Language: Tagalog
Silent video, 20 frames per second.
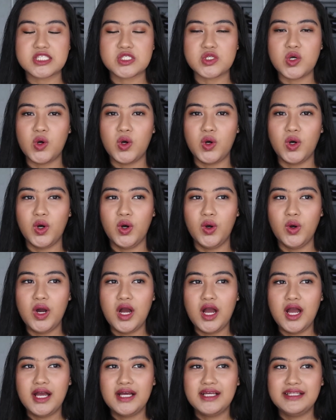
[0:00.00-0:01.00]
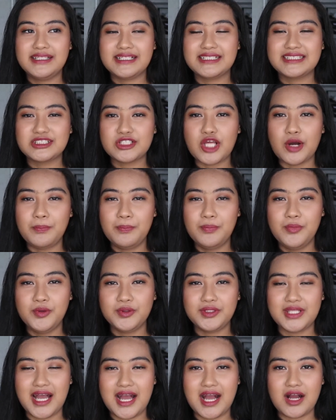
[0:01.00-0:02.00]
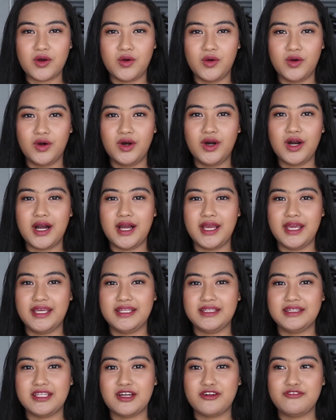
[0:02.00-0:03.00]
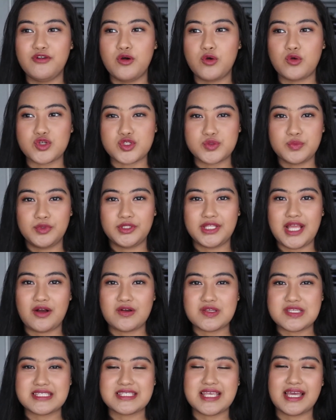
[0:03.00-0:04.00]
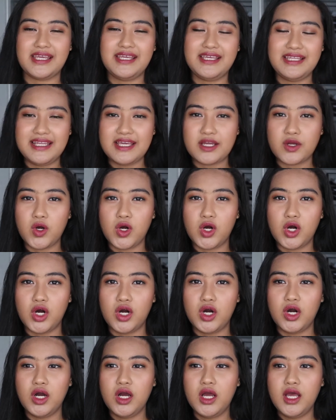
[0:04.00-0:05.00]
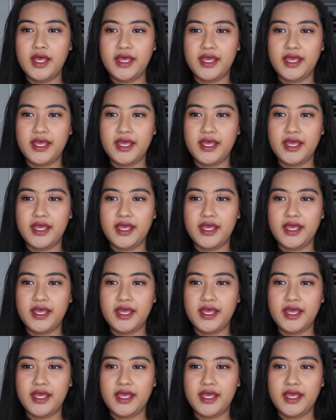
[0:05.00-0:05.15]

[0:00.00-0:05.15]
So, nag-stop muna ako and nag-focus muna ako sa sarili ko